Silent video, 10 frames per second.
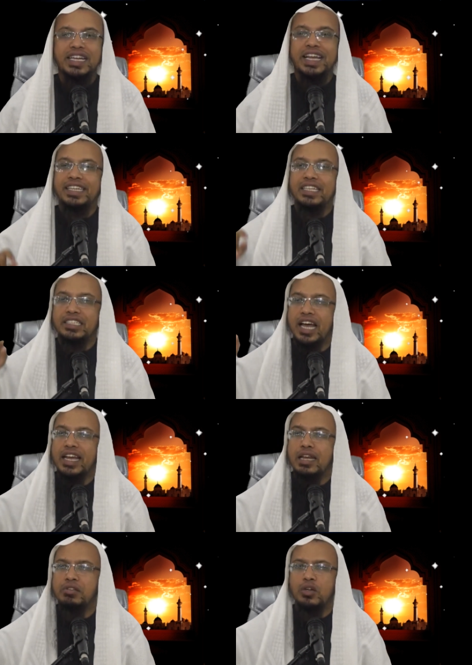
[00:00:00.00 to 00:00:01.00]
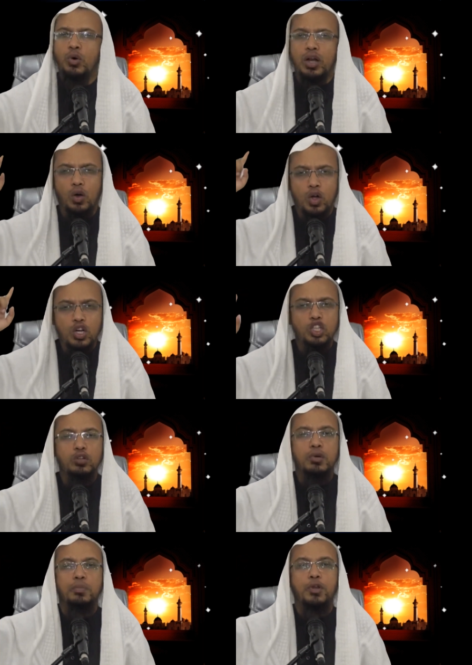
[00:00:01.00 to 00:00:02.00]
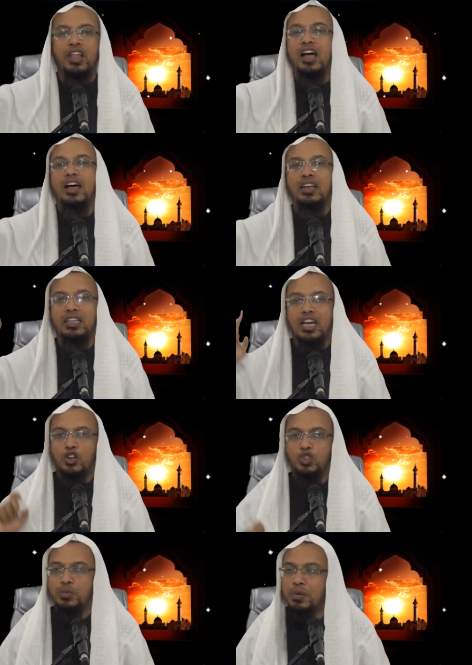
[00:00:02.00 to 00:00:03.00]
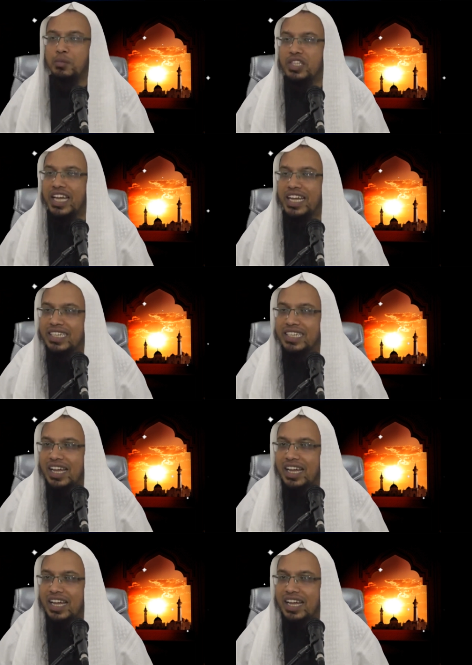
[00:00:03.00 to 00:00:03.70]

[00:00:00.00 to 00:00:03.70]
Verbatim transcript: এটা জাহান নামে যাওয়ার অন্যতম প্রধান কারণ সমূহের মধ্যে একটা